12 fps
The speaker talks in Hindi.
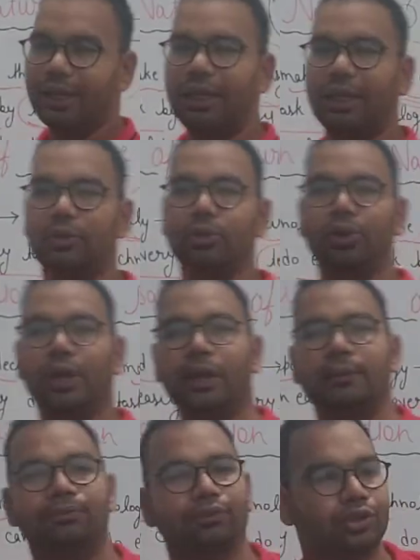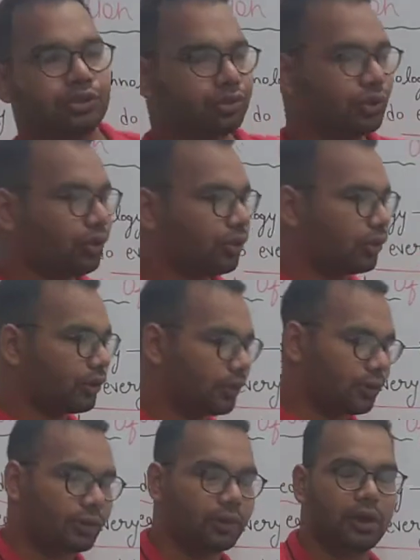के लिए उन्होंने जो
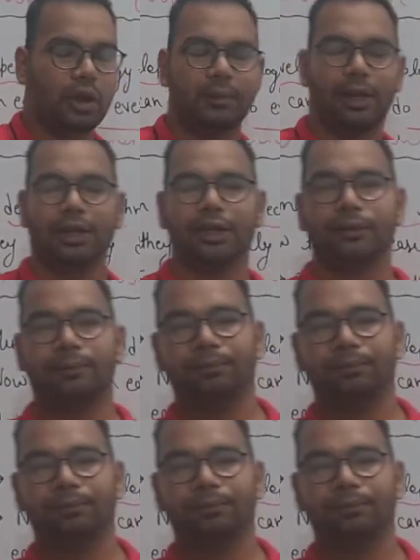हमारी